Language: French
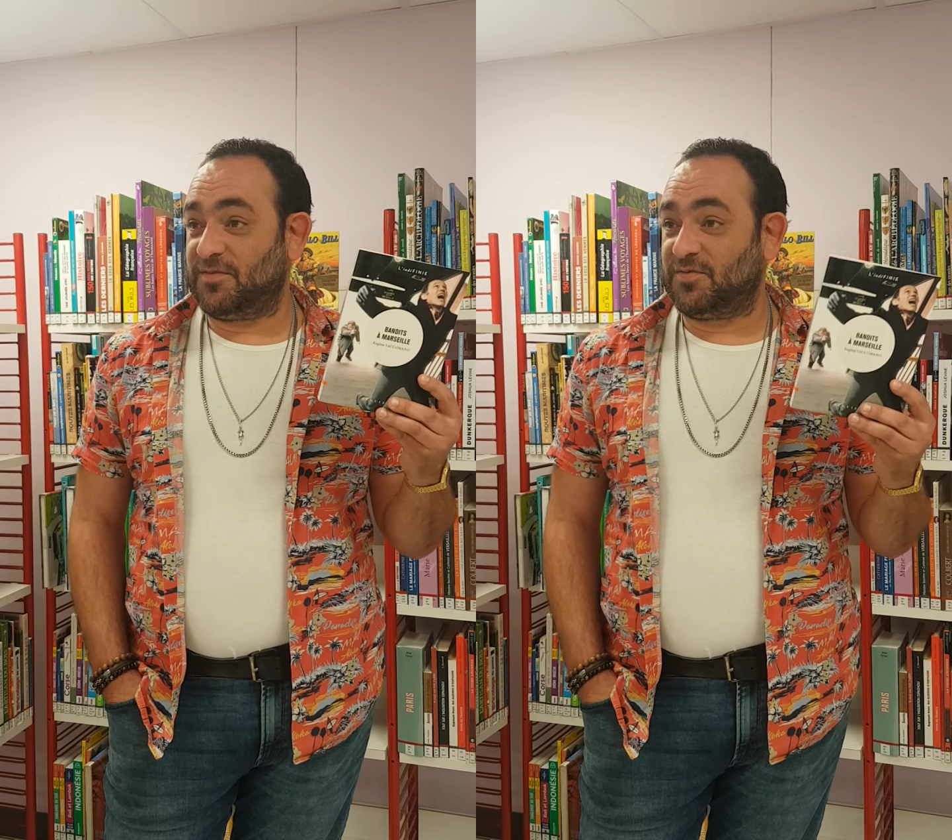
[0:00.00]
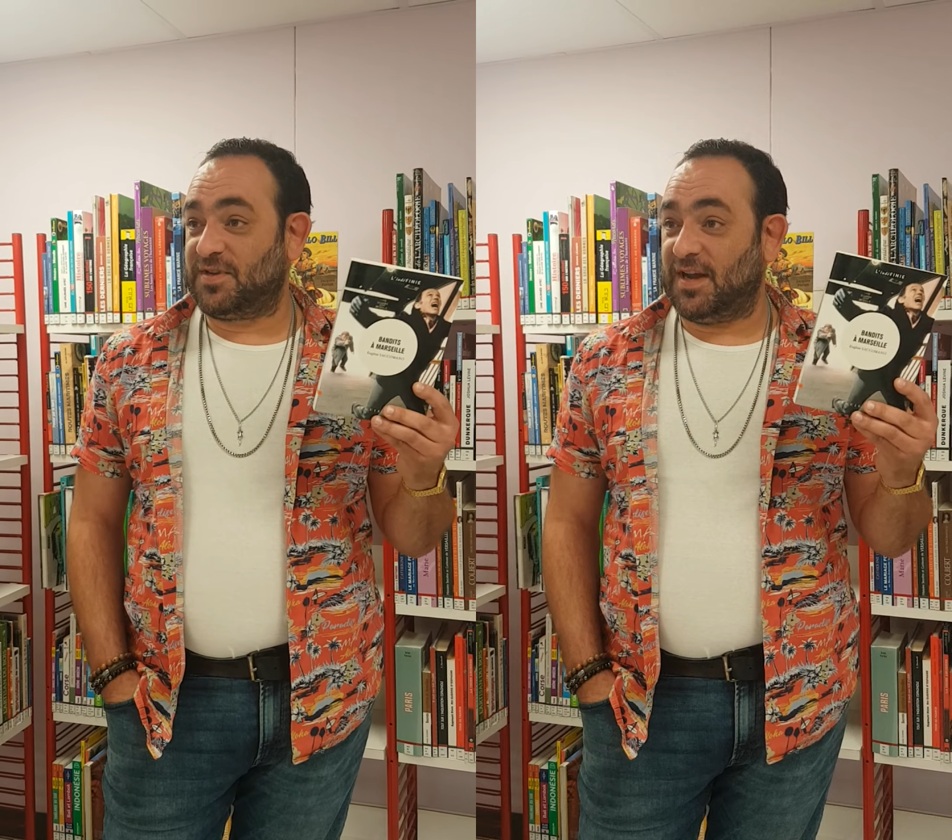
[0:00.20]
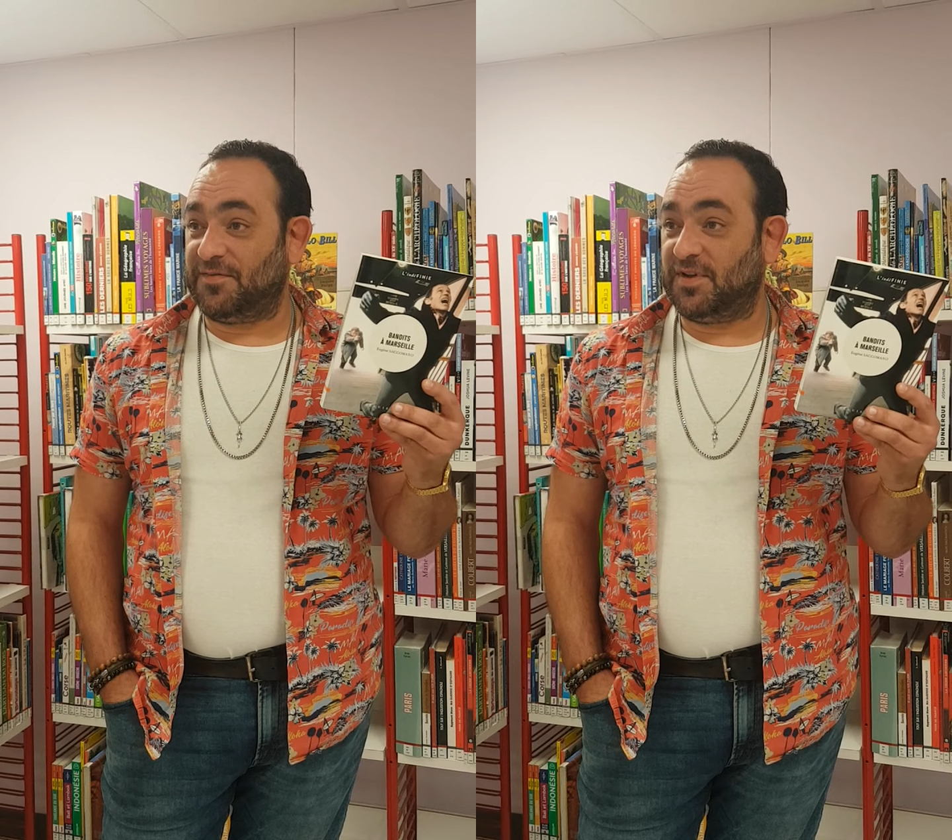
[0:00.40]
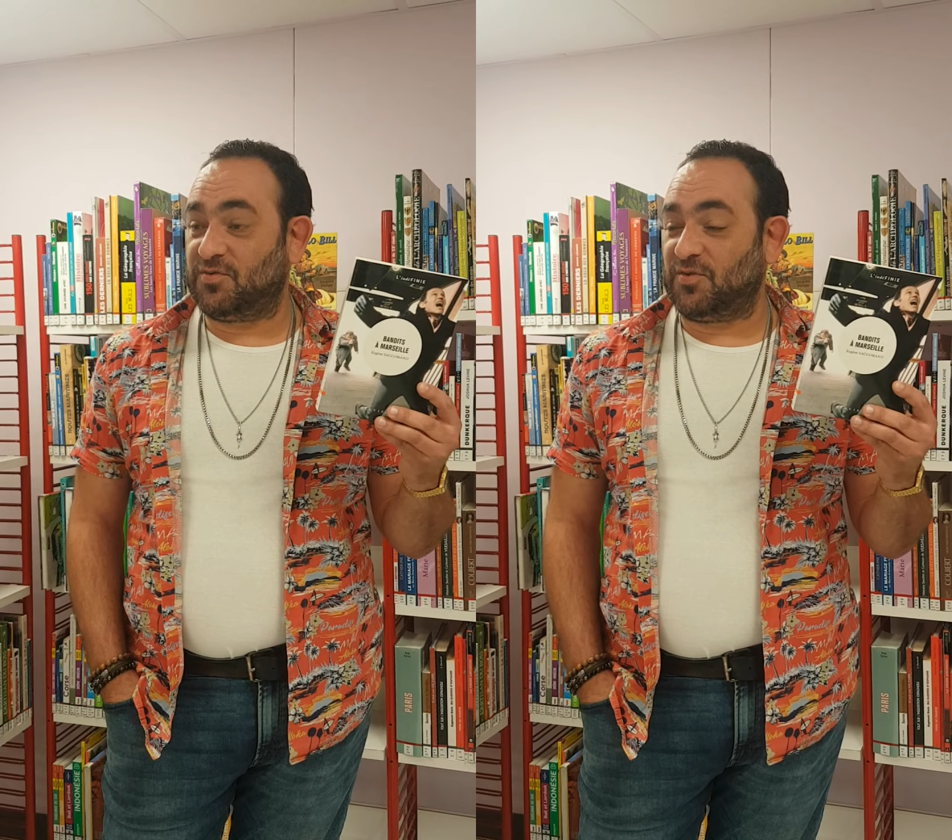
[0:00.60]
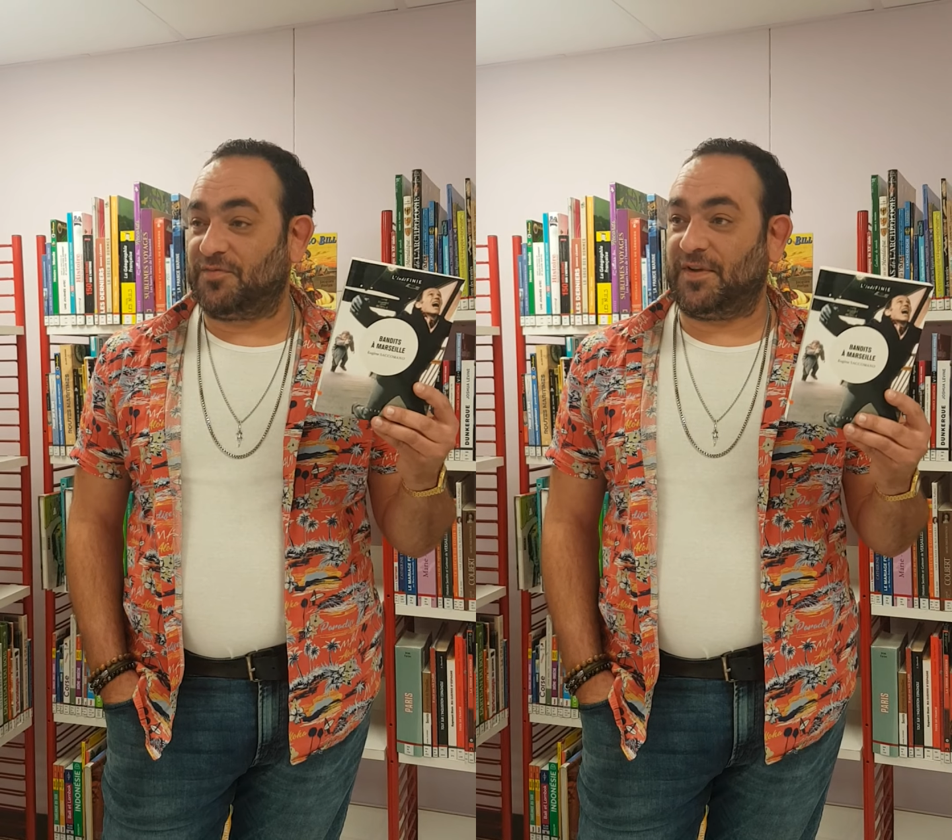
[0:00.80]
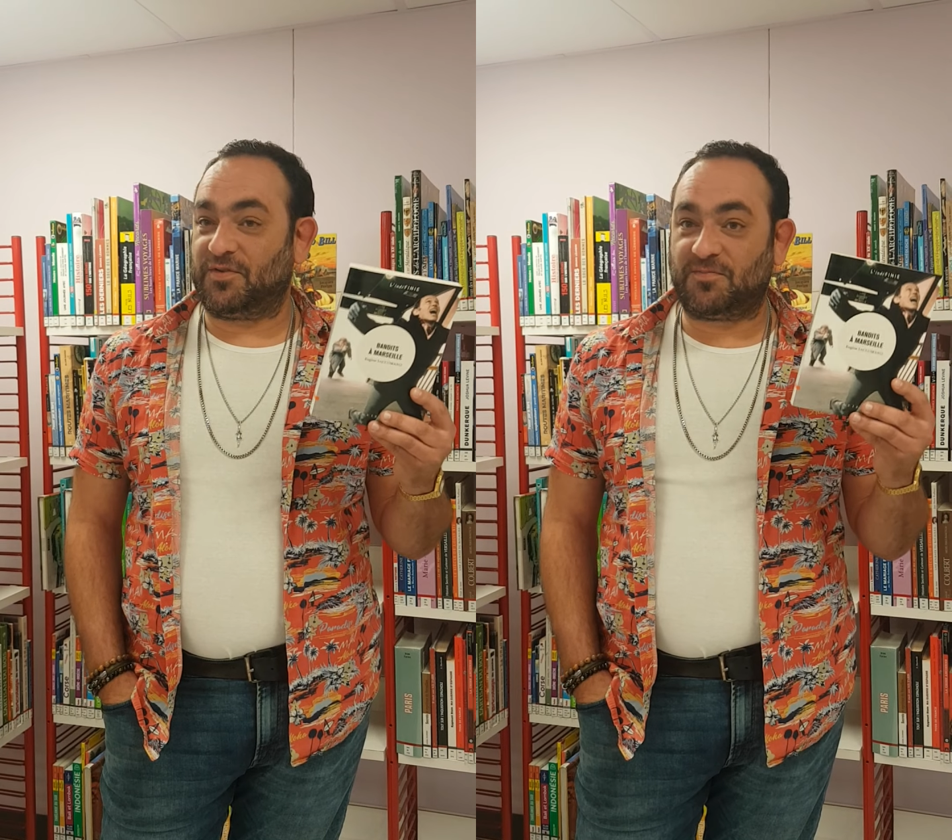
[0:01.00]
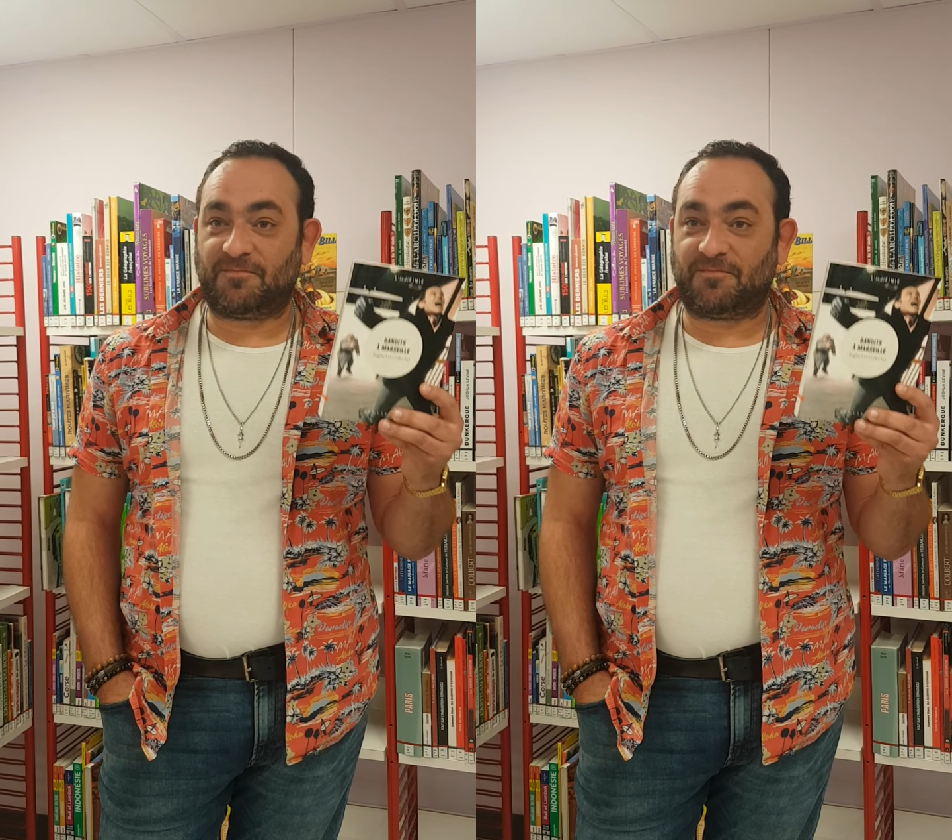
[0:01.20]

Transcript: tout ce qu'il a vécu, enfin